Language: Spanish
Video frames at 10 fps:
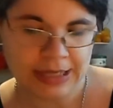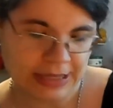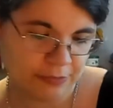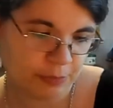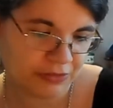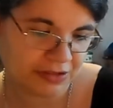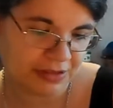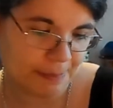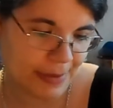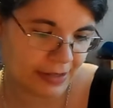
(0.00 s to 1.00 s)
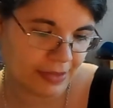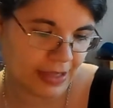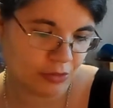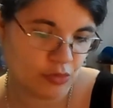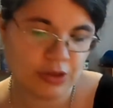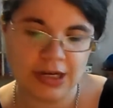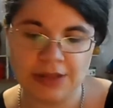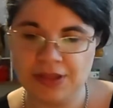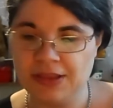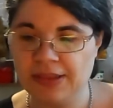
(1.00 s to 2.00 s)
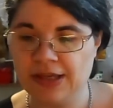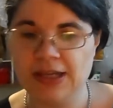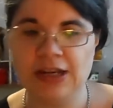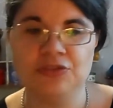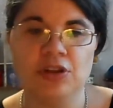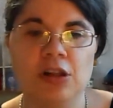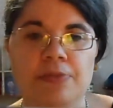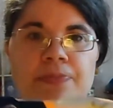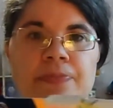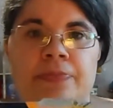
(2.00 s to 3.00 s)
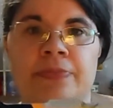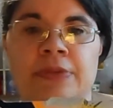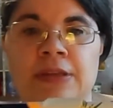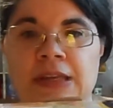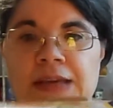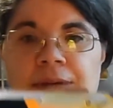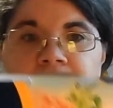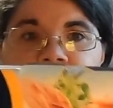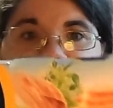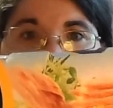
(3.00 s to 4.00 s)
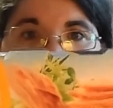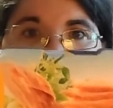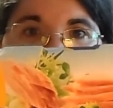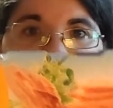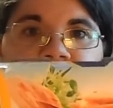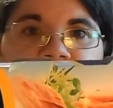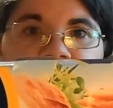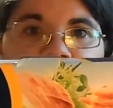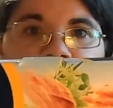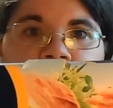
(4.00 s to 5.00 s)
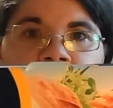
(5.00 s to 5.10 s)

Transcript: Y después este pack de atún en aceite de girasol, que va en tres latitas